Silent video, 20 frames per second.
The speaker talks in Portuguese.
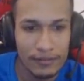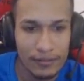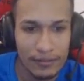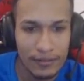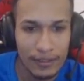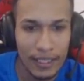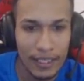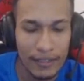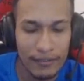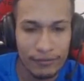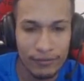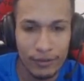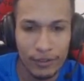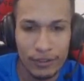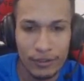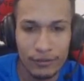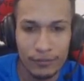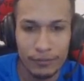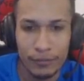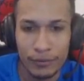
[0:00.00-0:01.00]
Aí
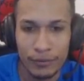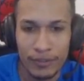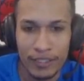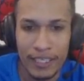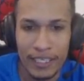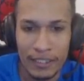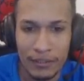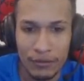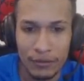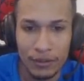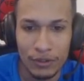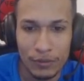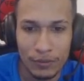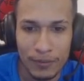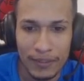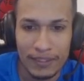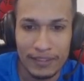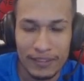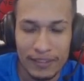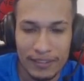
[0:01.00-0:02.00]
foi um pra um lado, outro
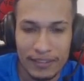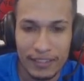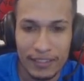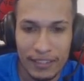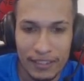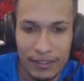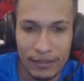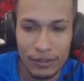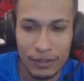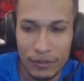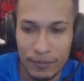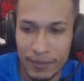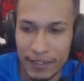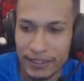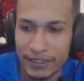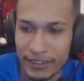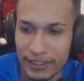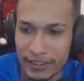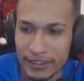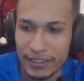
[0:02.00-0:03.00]
pra esquerda, outro pra
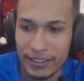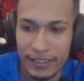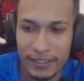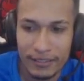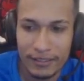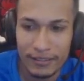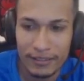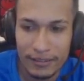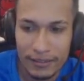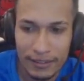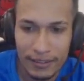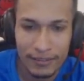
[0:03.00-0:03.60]
direita, tá